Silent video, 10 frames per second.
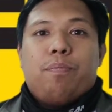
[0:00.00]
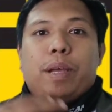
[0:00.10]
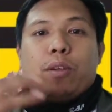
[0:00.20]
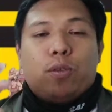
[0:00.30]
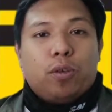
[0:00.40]

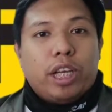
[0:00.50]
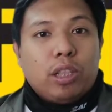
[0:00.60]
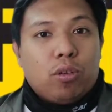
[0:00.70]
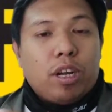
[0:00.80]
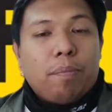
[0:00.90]
Pero kung
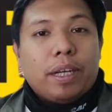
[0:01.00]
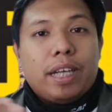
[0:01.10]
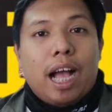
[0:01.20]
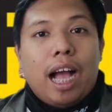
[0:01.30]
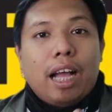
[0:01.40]
ito na
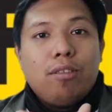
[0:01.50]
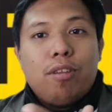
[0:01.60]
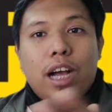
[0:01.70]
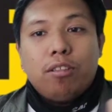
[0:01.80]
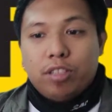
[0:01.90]

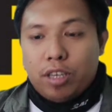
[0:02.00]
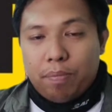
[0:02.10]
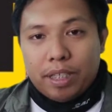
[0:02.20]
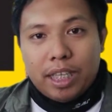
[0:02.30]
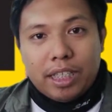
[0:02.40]
paghahalo-halo nyo, na
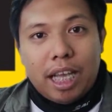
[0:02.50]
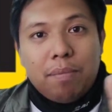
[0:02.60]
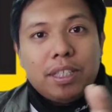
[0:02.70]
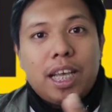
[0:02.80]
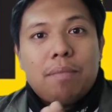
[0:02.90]

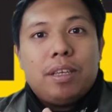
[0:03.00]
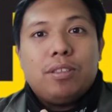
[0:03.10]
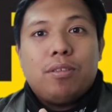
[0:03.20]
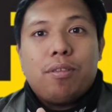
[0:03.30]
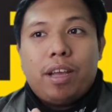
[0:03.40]
pagsasama-sama
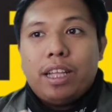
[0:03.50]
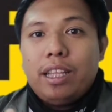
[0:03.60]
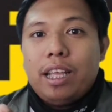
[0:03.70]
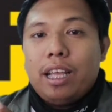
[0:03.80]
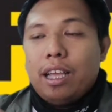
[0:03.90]
niyo,
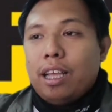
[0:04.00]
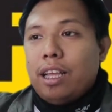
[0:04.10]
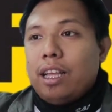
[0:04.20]
edi eh